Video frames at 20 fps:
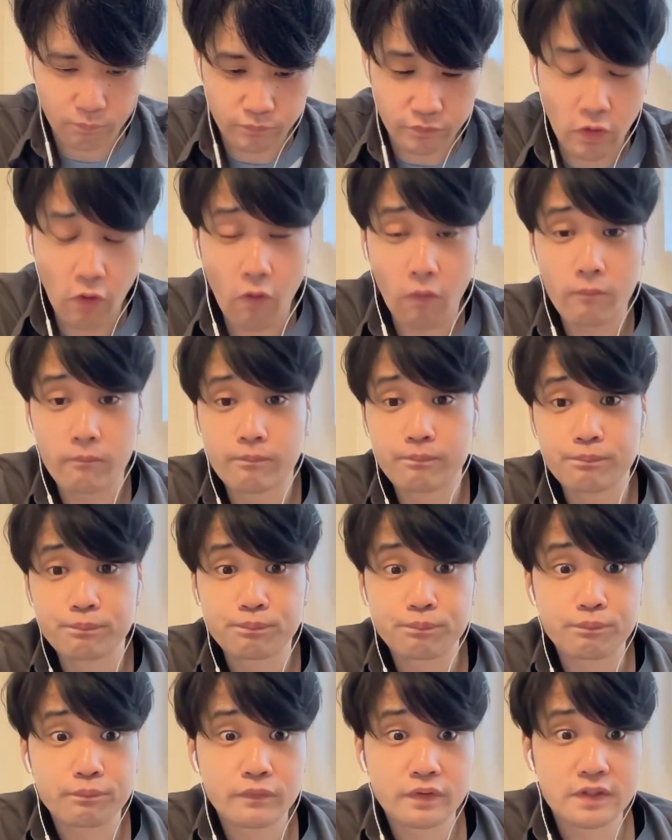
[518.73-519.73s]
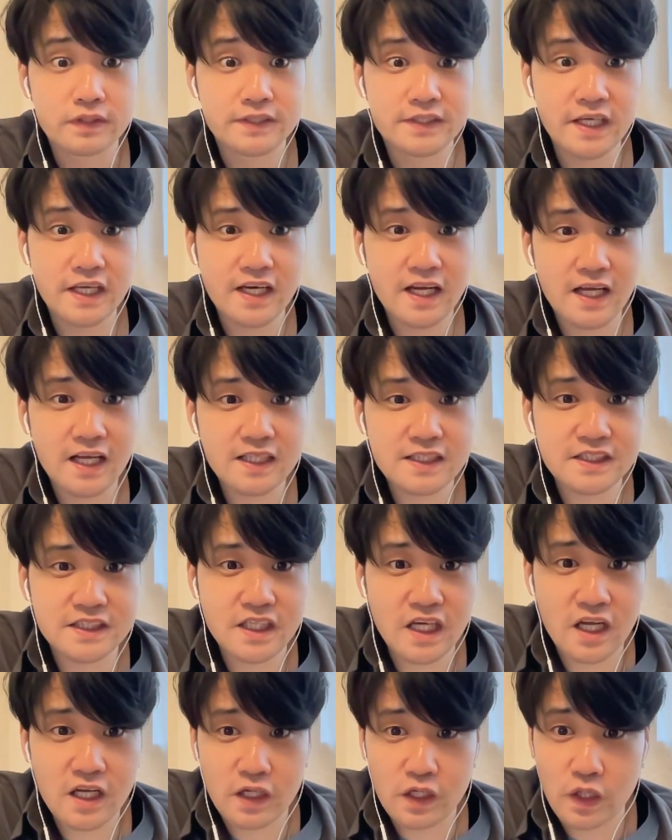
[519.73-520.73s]
お、ゼラ
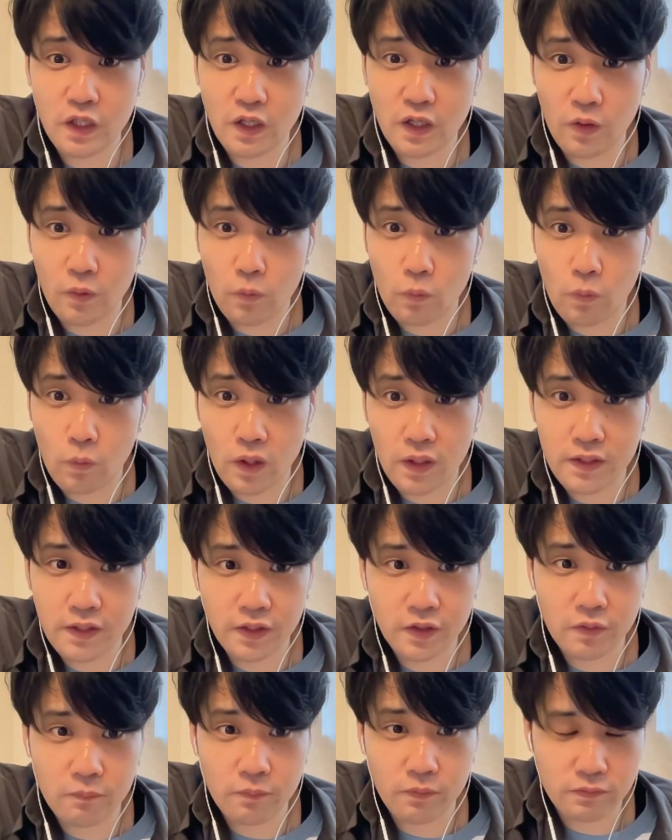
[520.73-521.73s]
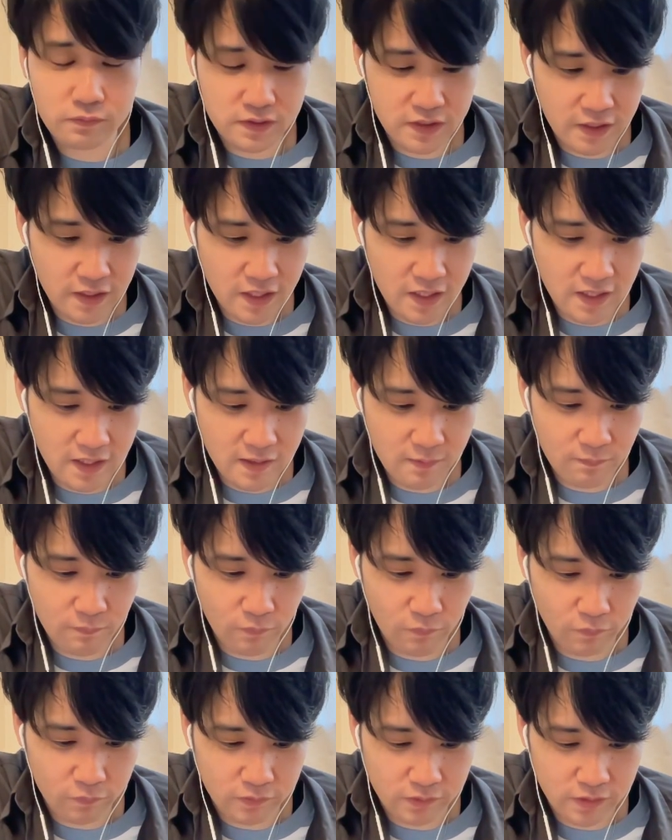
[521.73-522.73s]
ちゃんが交換できる。僕、ゼラ
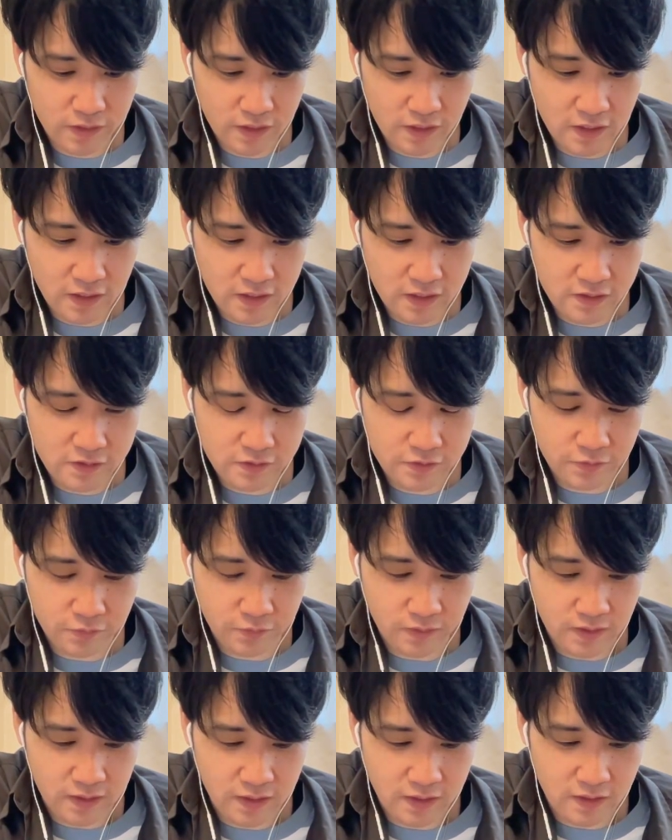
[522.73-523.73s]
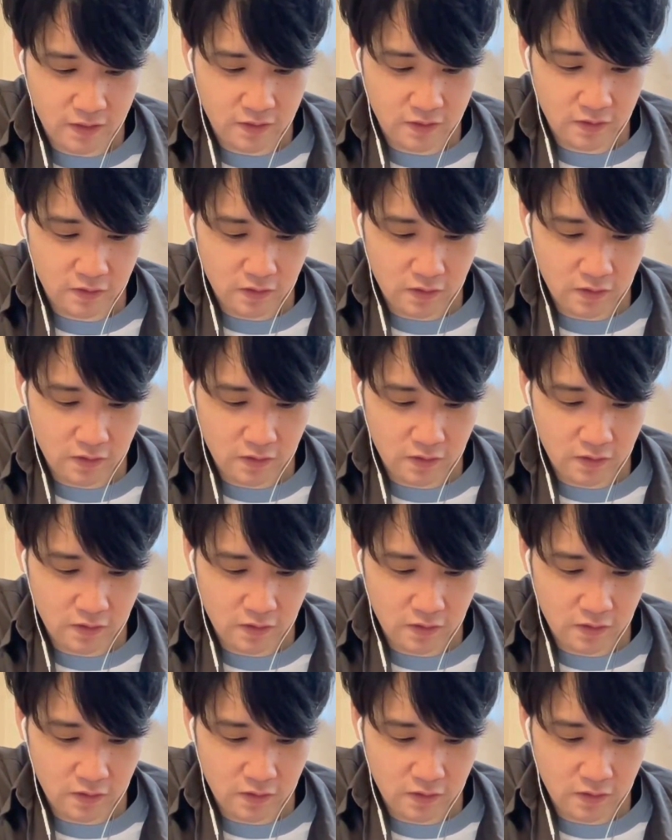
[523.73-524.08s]
持ってないんですよね。